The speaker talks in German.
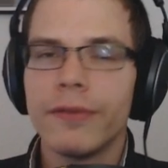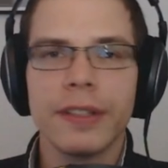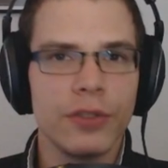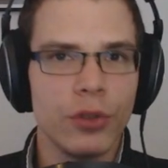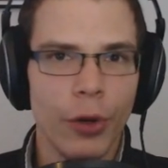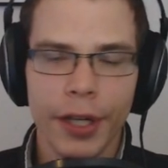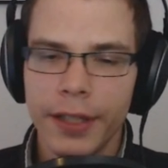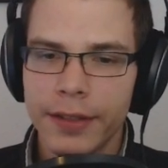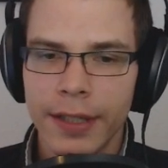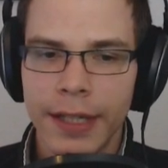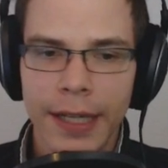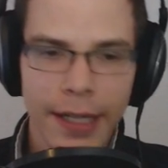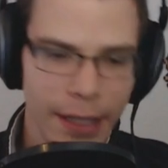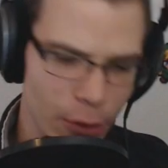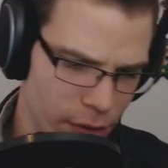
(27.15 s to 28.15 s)
was Neues.
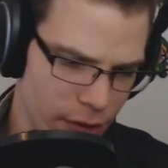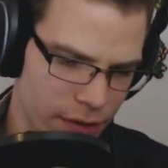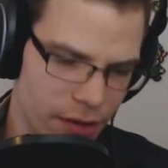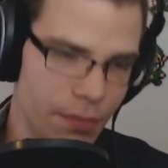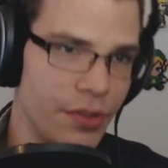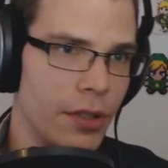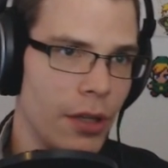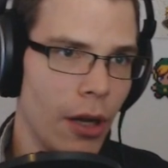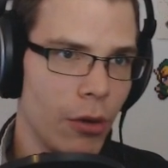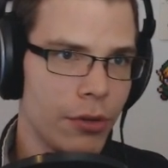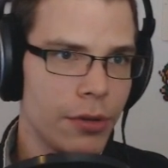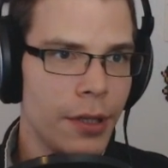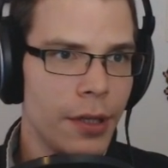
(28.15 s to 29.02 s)
Und es ist ein bisschen laut.